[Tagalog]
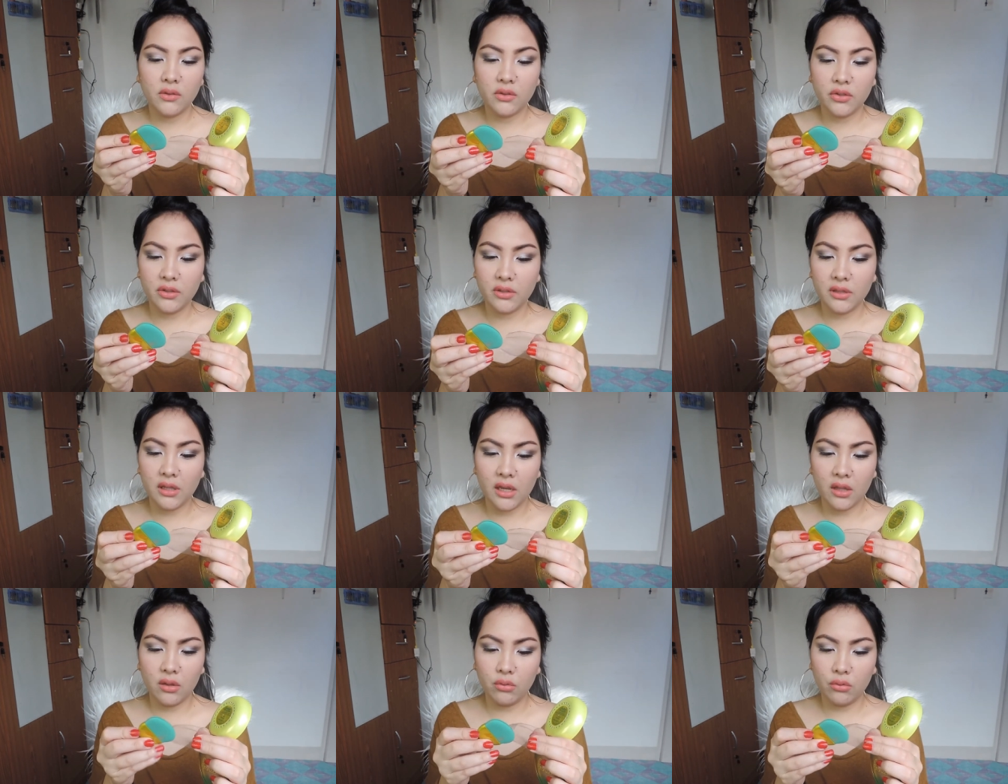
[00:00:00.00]

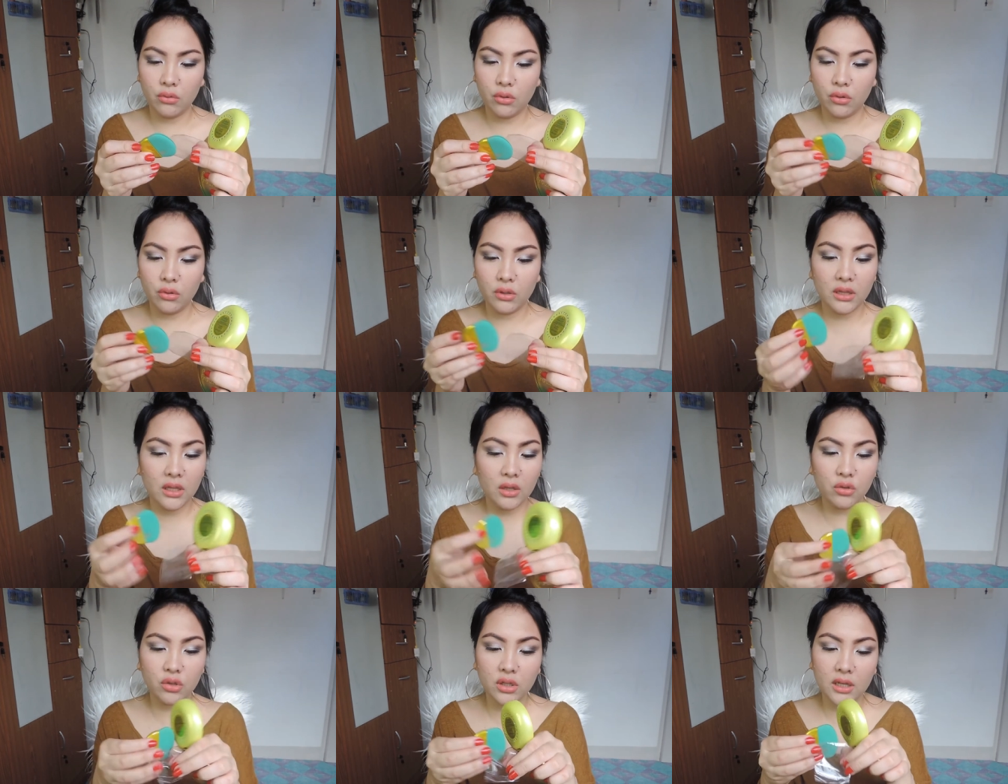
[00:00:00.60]
Seriously, I don't know.
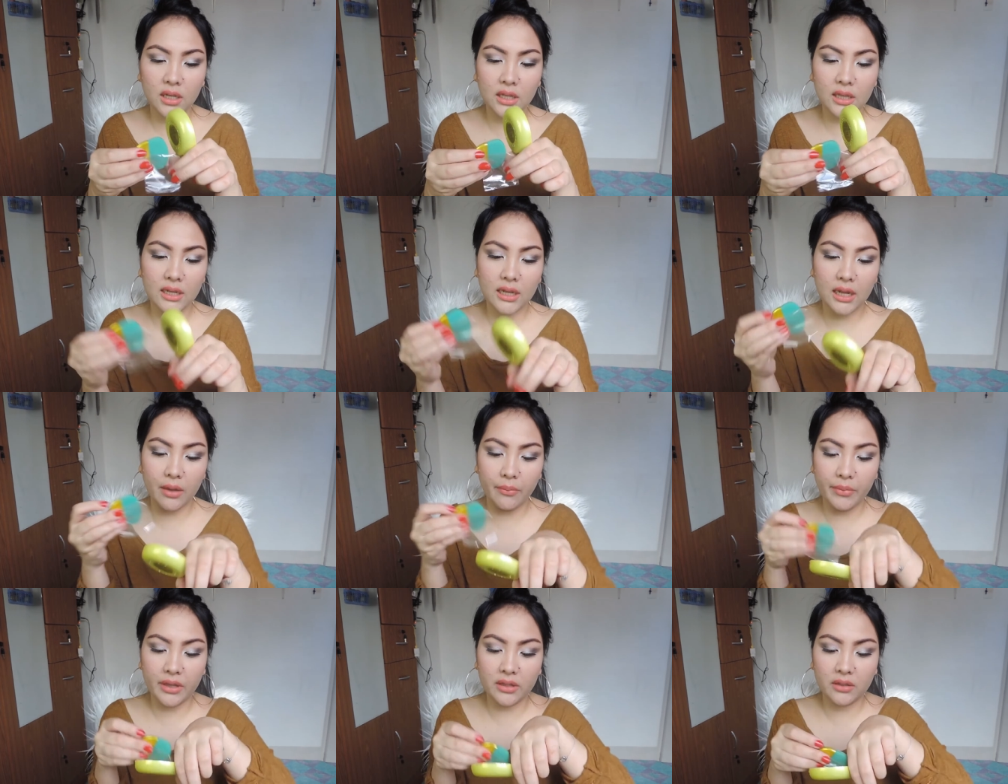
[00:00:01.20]
Hindi ko siya
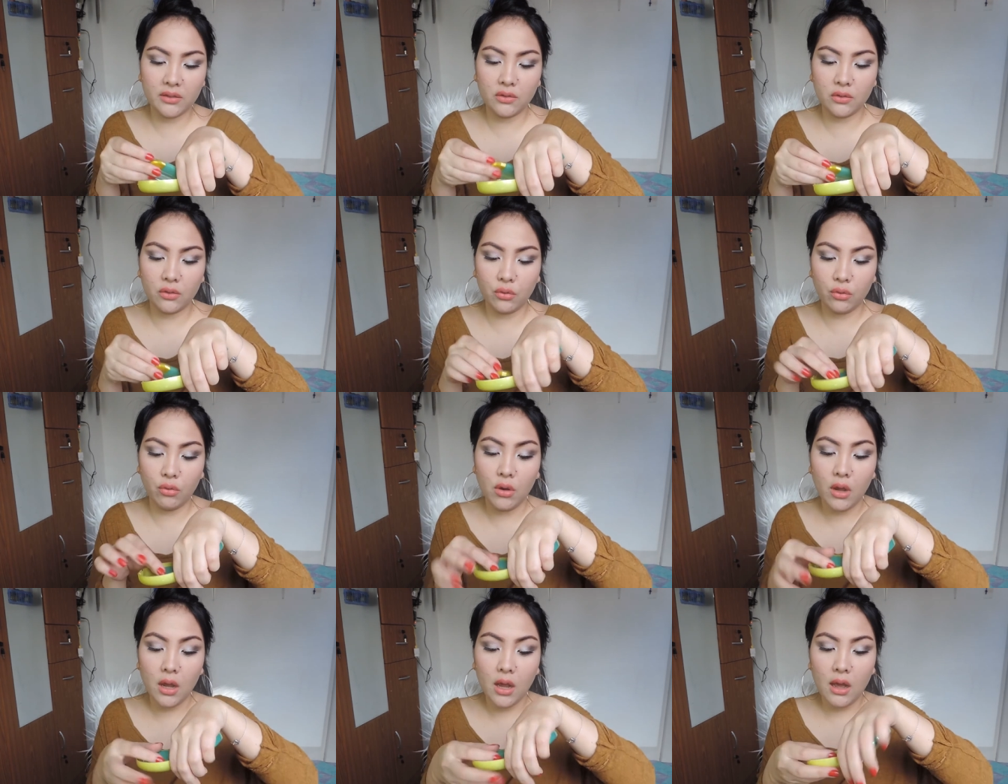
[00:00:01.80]
ginagamit.
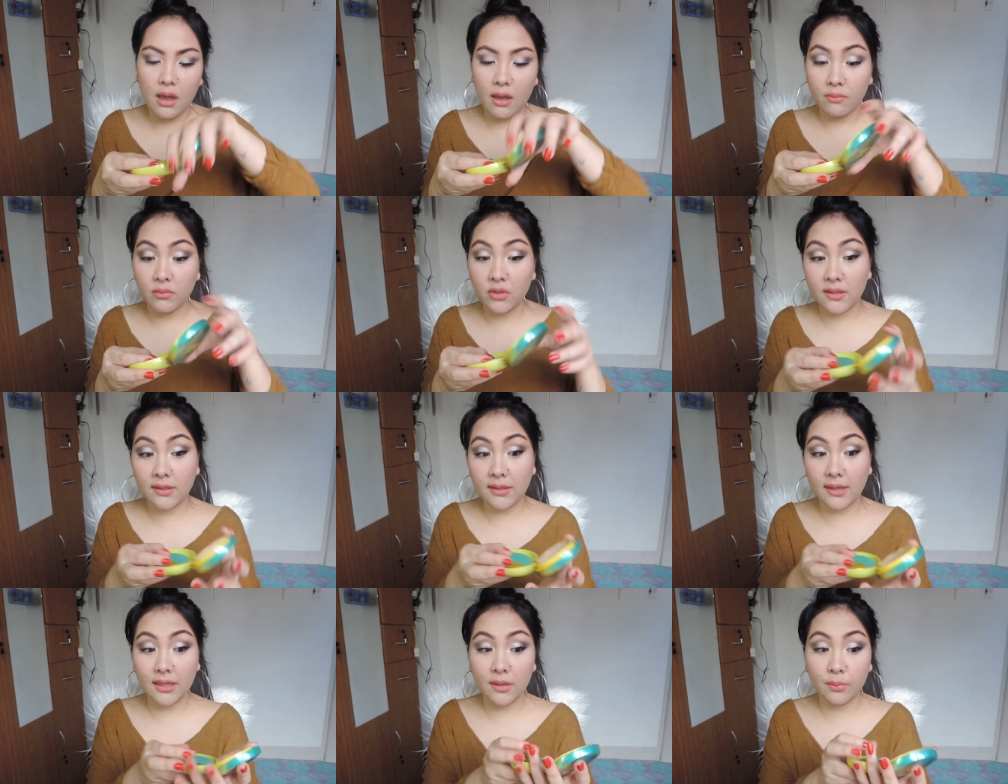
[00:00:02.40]
So,
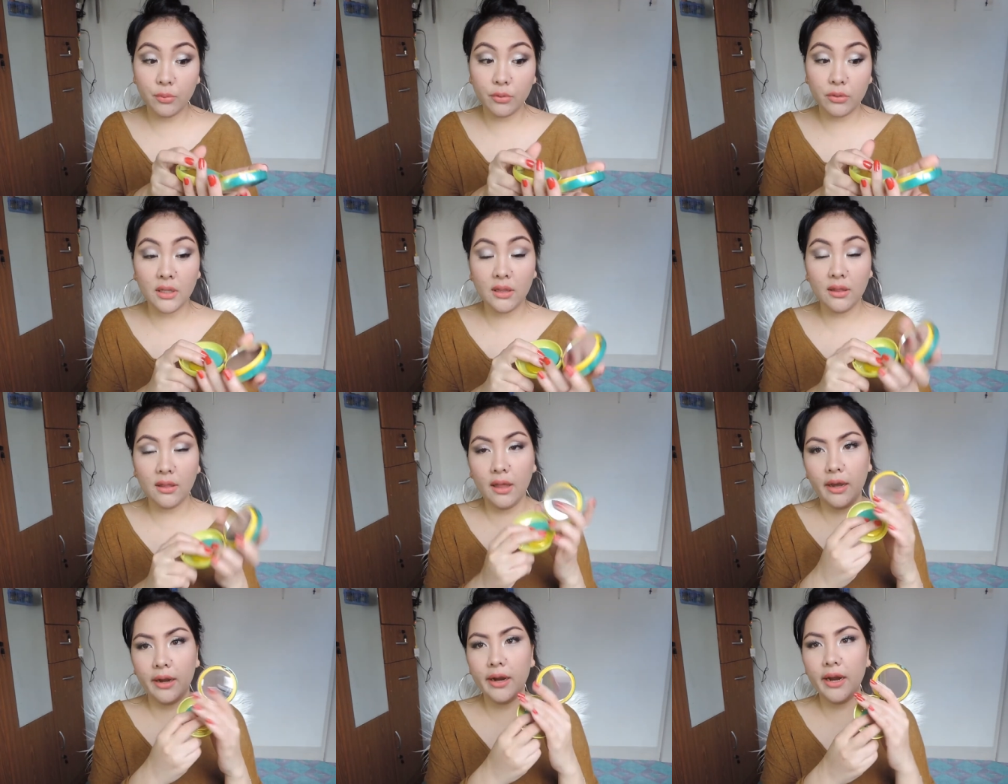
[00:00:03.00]
just gonna put
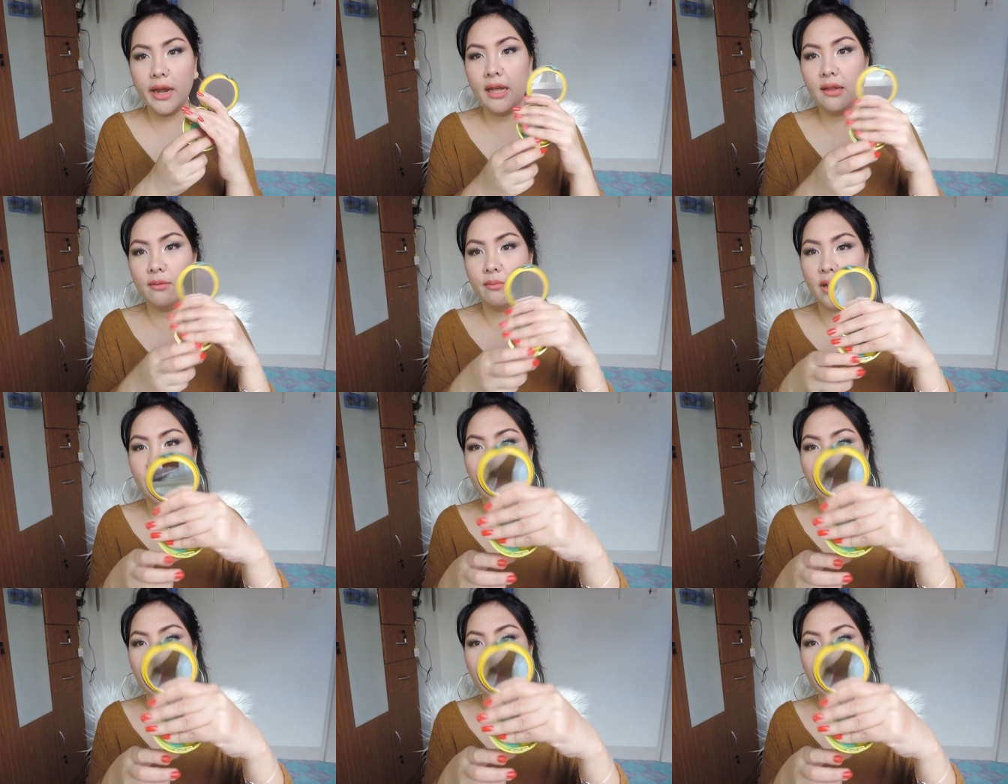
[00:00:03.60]
it there. And